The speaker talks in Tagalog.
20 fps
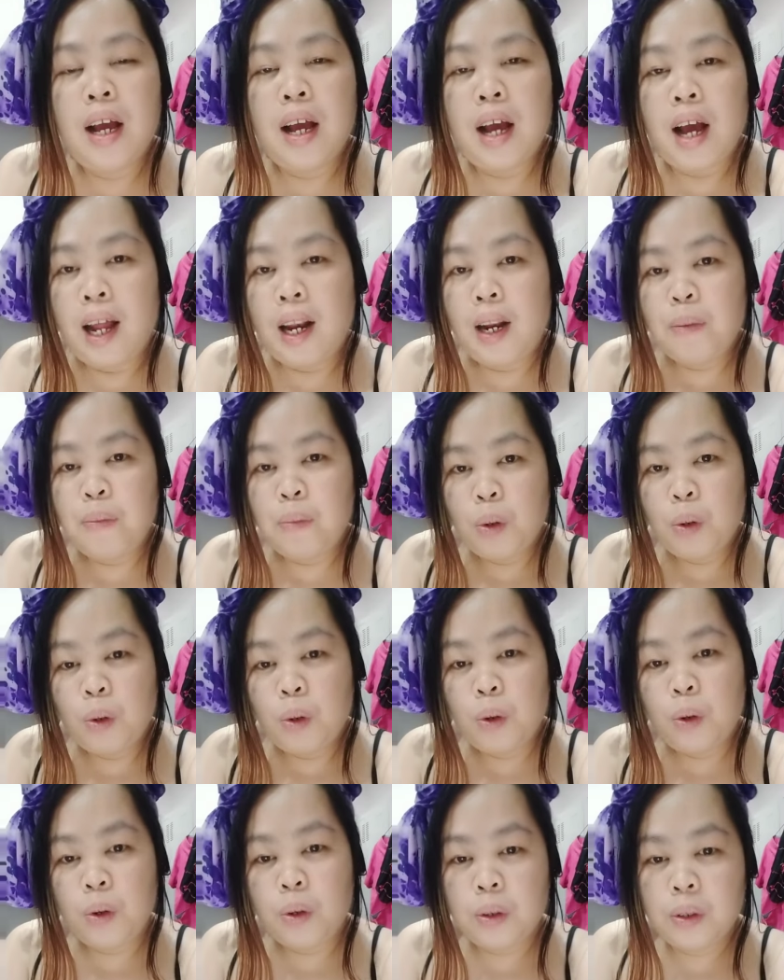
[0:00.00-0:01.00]
Alam mo,
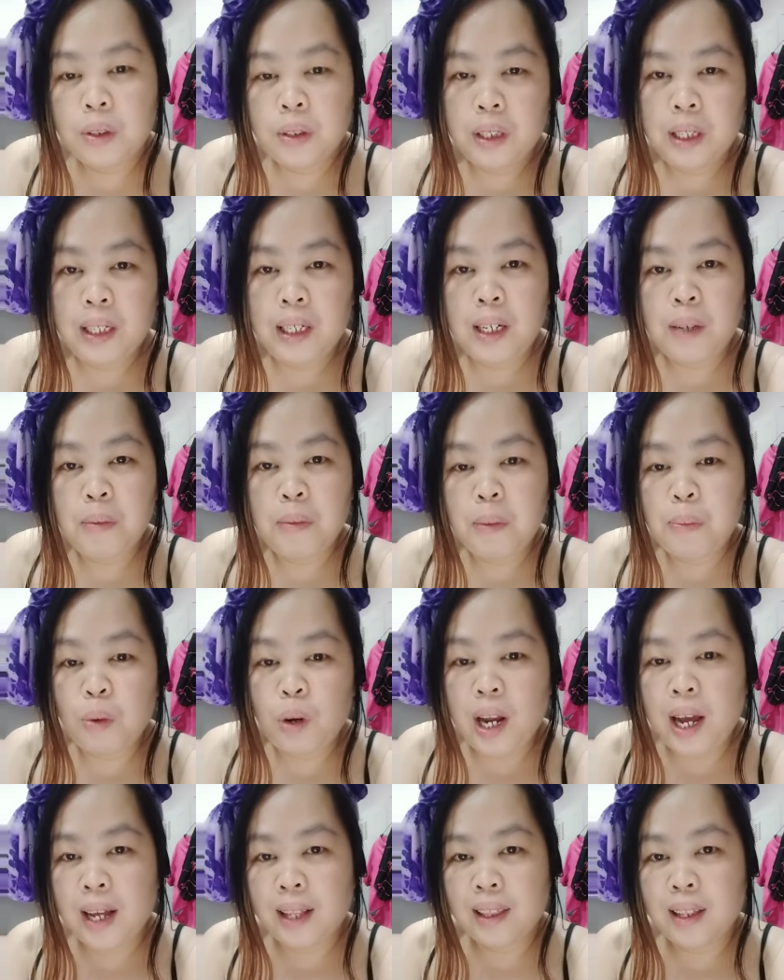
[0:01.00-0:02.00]
hindi naman po
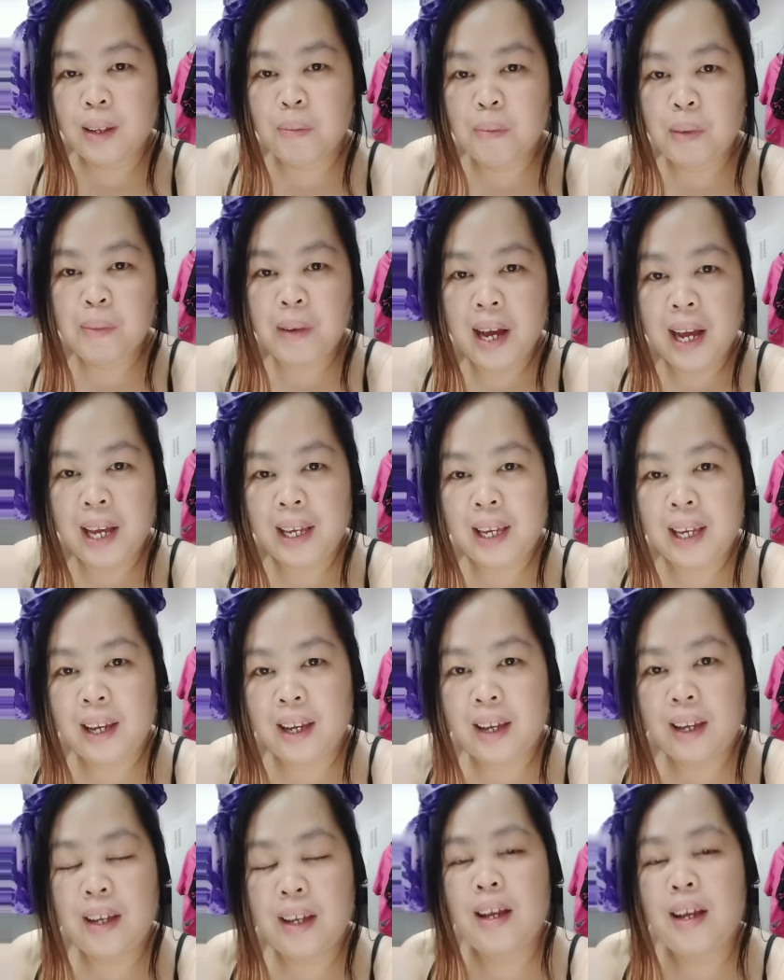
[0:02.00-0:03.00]
lahat ng
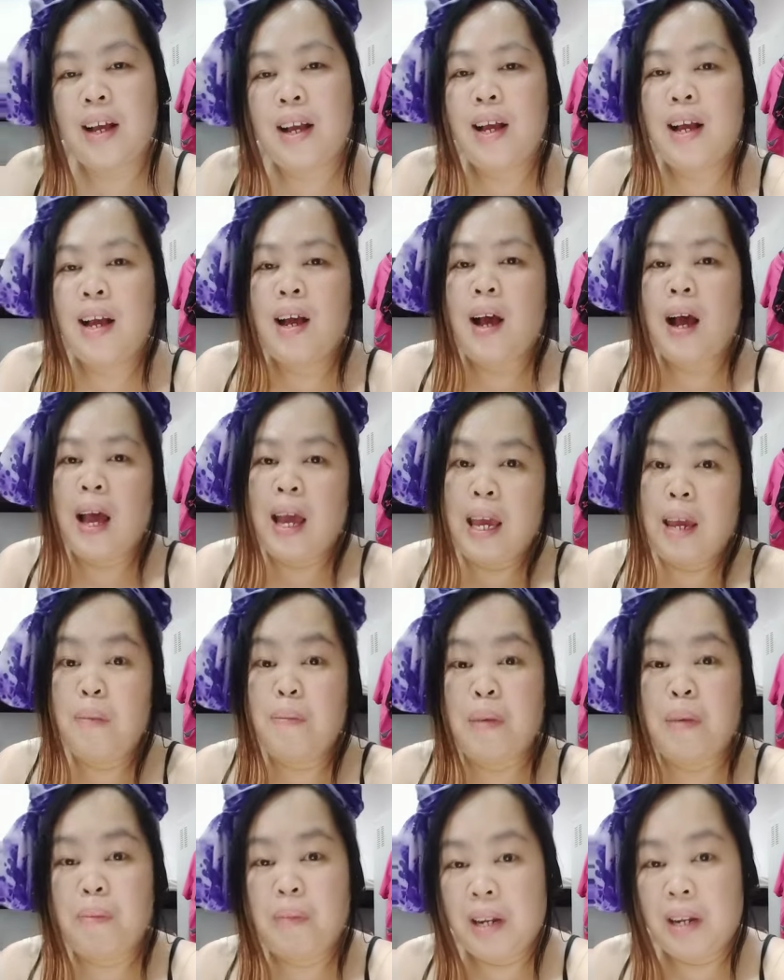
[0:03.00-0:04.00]
babae ay
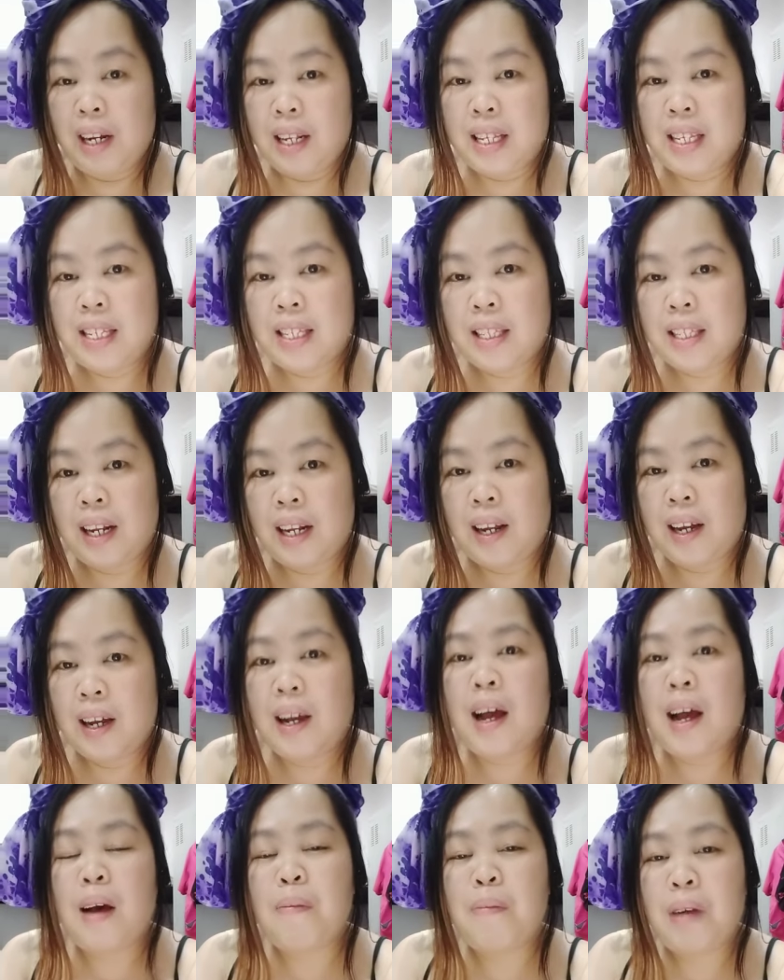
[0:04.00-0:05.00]
mabilis
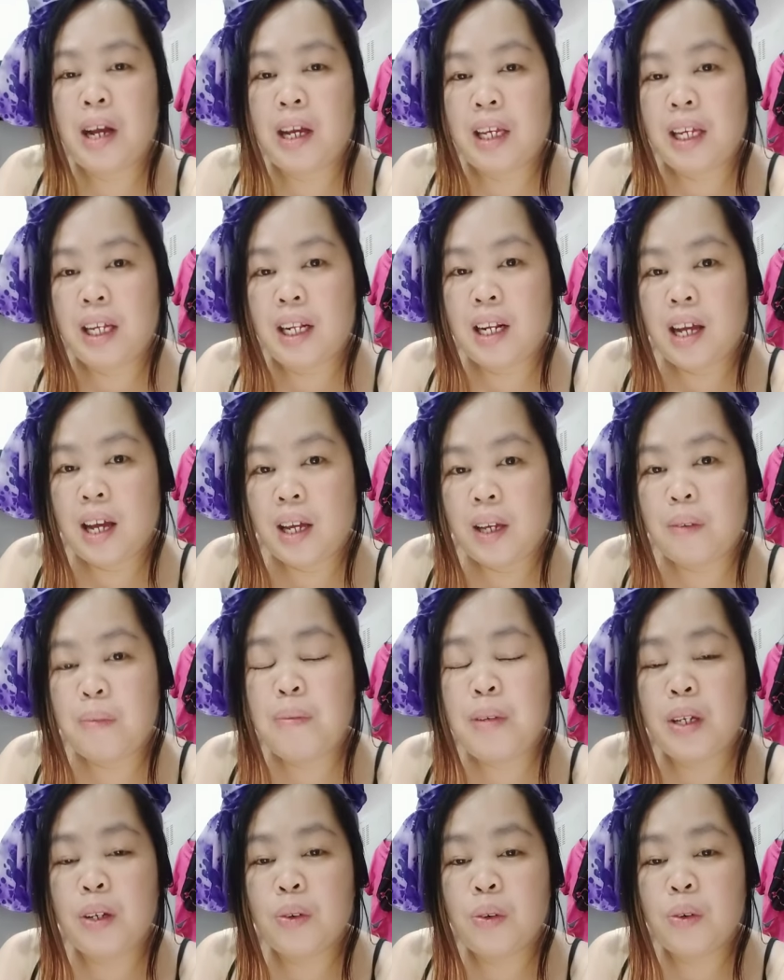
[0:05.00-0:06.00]
talaga
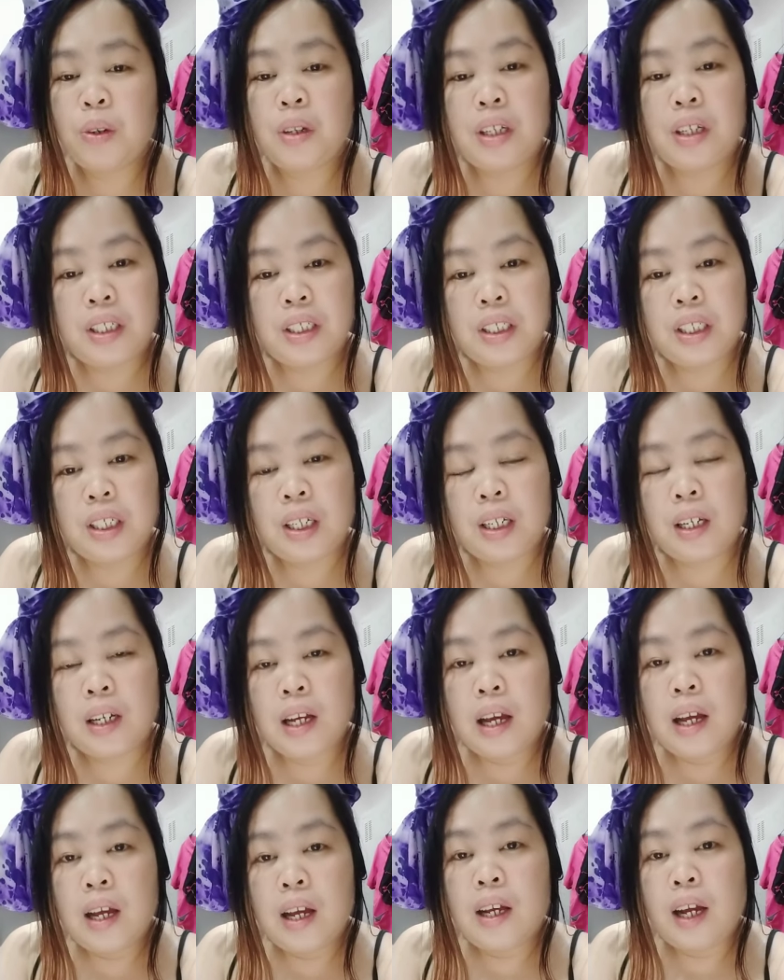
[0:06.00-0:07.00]
ma-LIBOAG. E
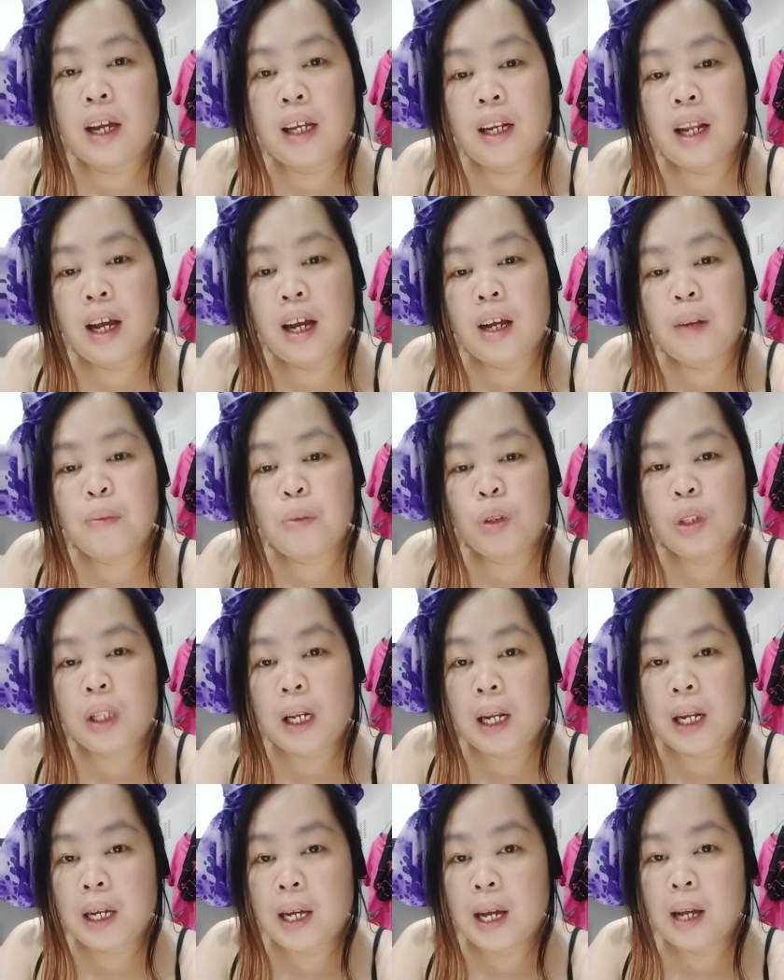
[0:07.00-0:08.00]
Kailangan mo
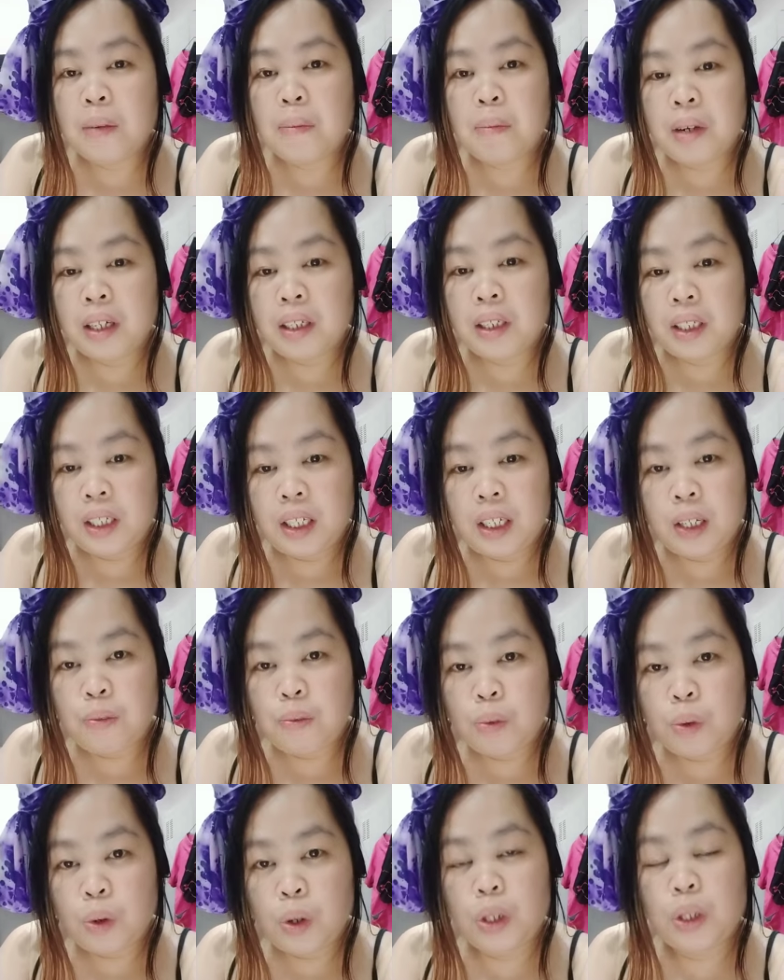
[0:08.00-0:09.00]
talagang
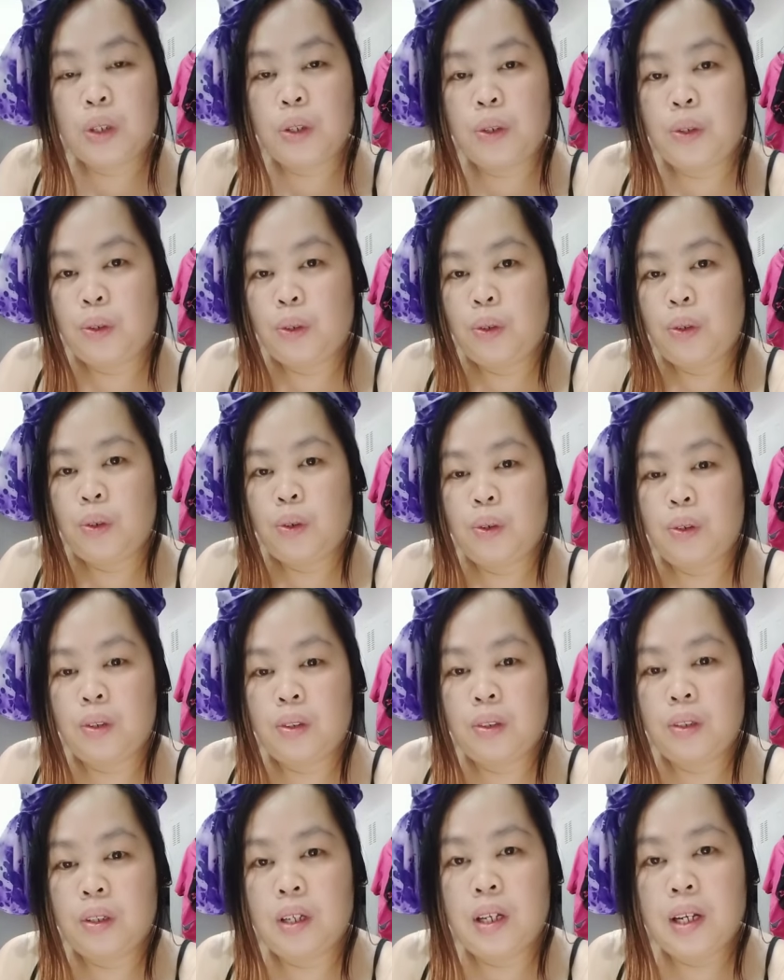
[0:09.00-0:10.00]
mag-effort, Dodong.
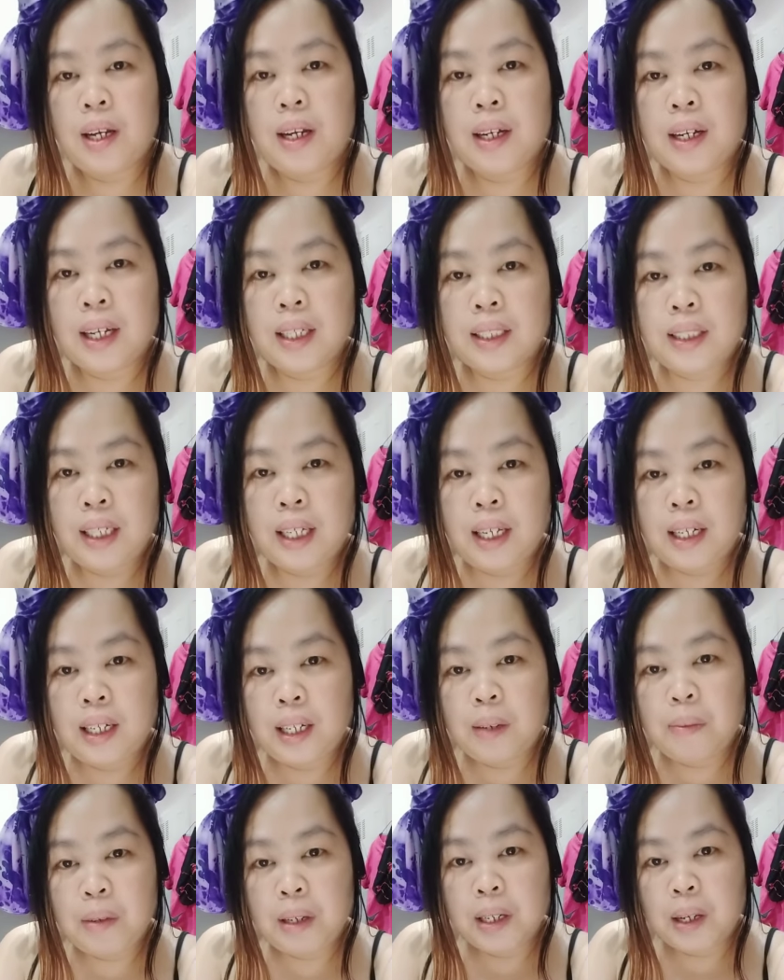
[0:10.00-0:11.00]
Kasi hindi
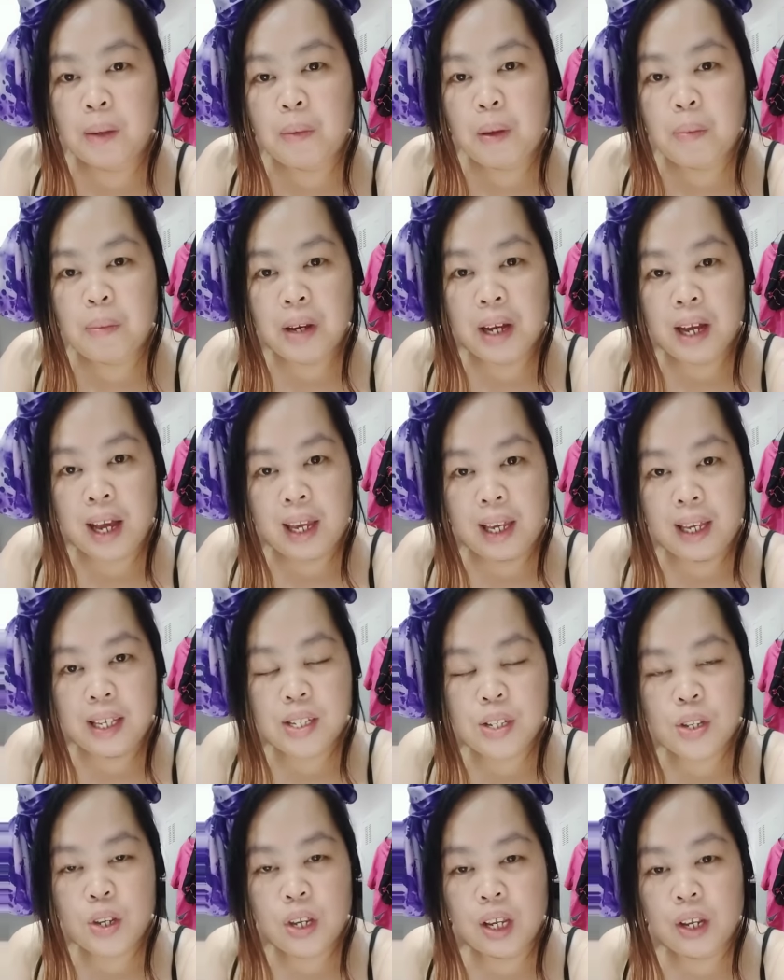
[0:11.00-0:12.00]
naman kami mga
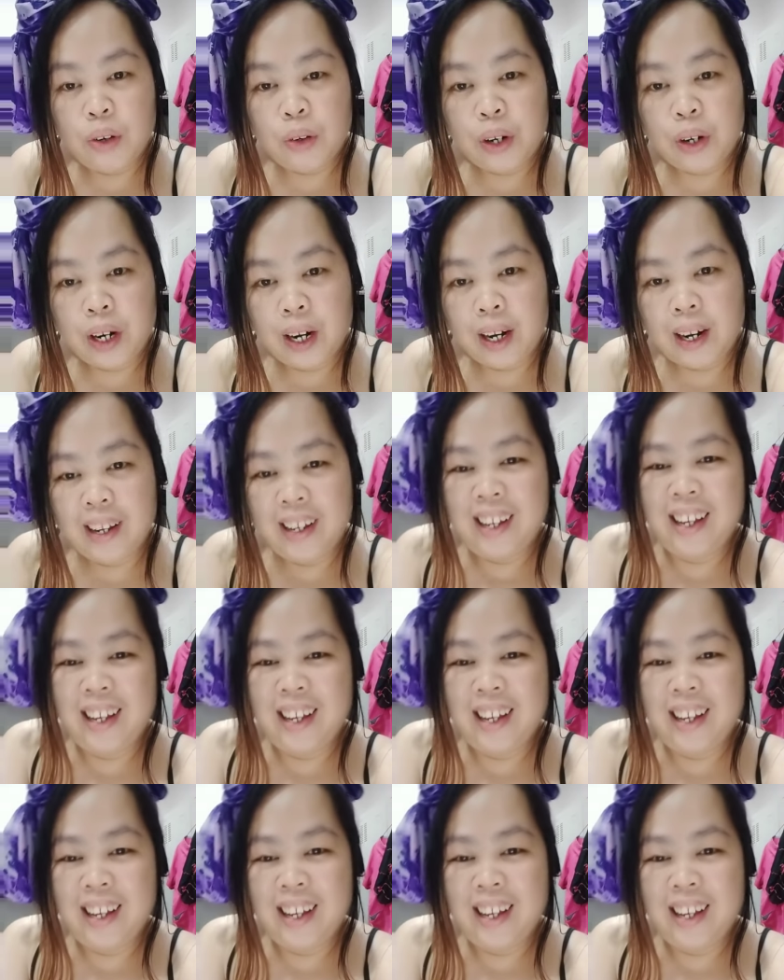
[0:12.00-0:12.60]
AC girl.